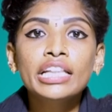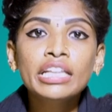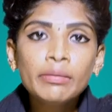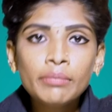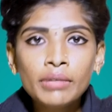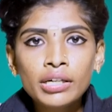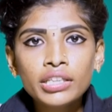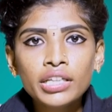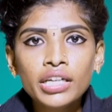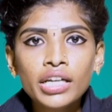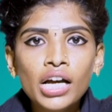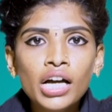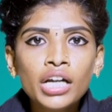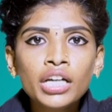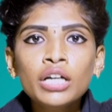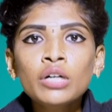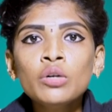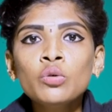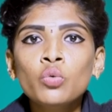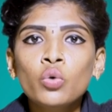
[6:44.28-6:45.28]
இந்த
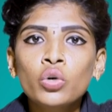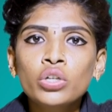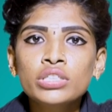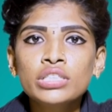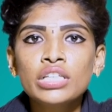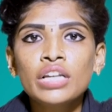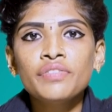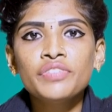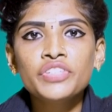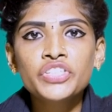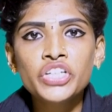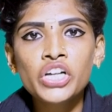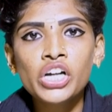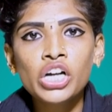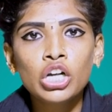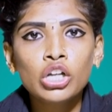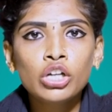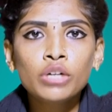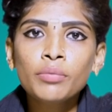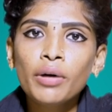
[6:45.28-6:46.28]
மாதிரியான ஒரு சில
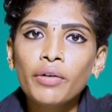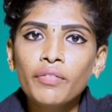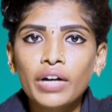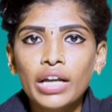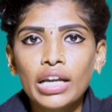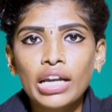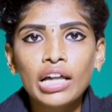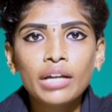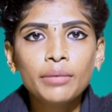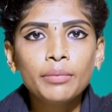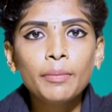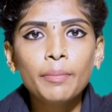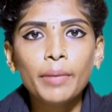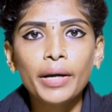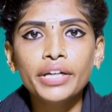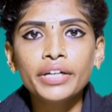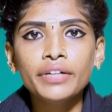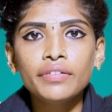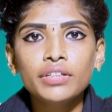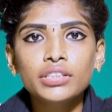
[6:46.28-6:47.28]
விஷயங்களையும் அவங்க எல்லாருமே
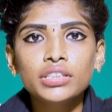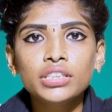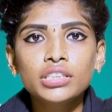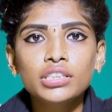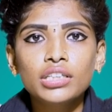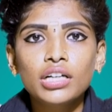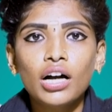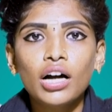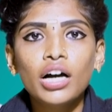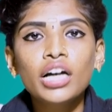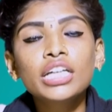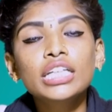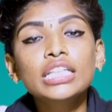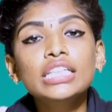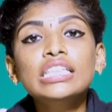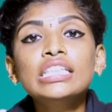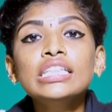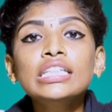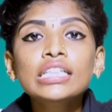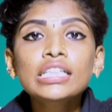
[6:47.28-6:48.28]
பண்ணி வந்துட்டு இருக்காங்க
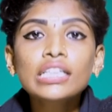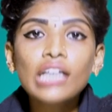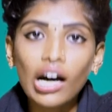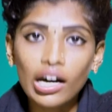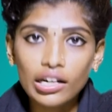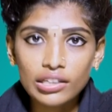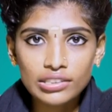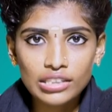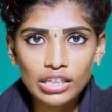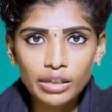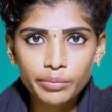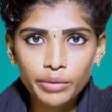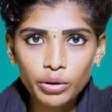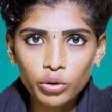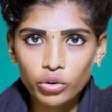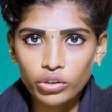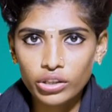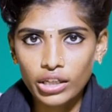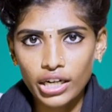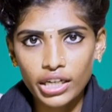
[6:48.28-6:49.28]
இதுக்கு அரசாங்கம்
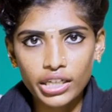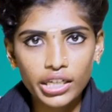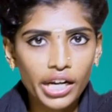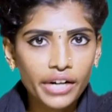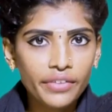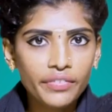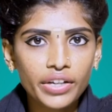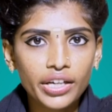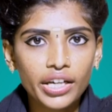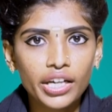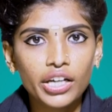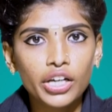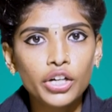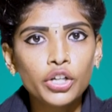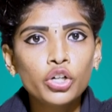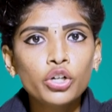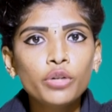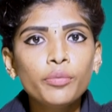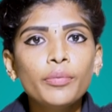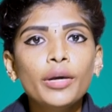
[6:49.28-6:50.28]
தான் ஒரு தக்க நடவடிக்கை
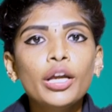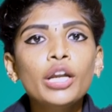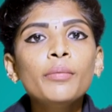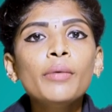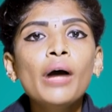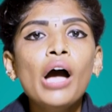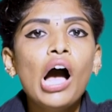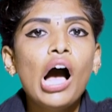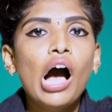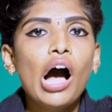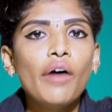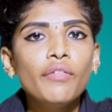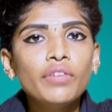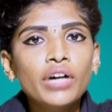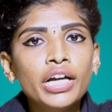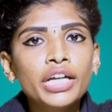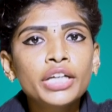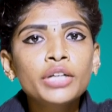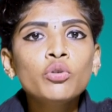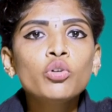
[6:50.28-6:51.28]
எடுக்கணும் மேலும்
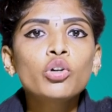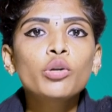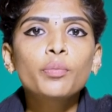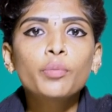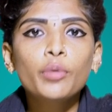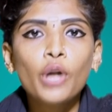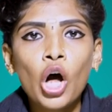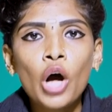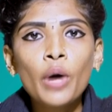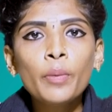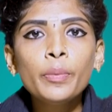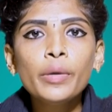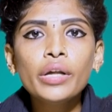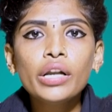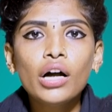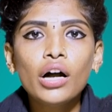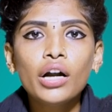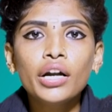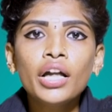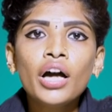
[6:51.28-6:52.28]
அவங்க கிட்ட ஒரு
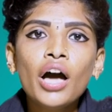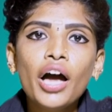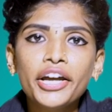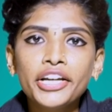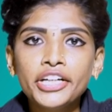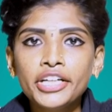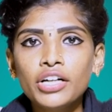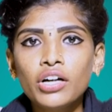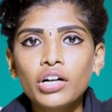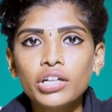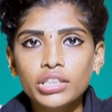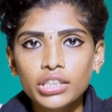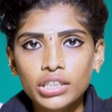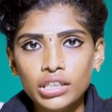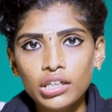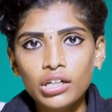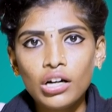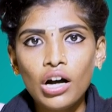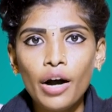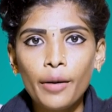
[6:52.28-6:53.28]
ப்ராப்பரான ஐடி கார்டு
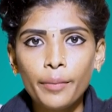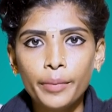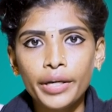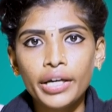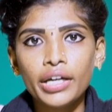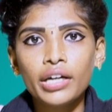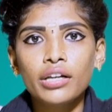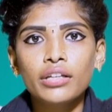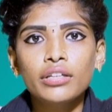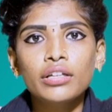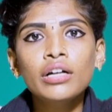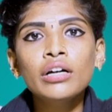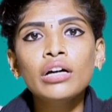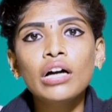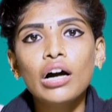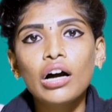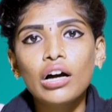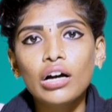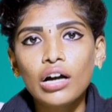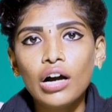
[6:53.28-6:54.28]
இருக்கா அப்படிங்கிறத
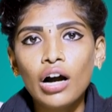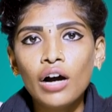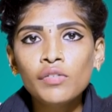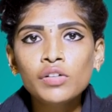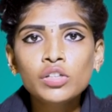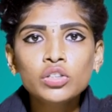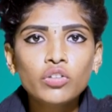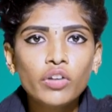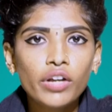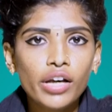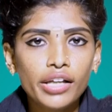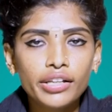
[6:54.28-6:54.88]
காவல்துறை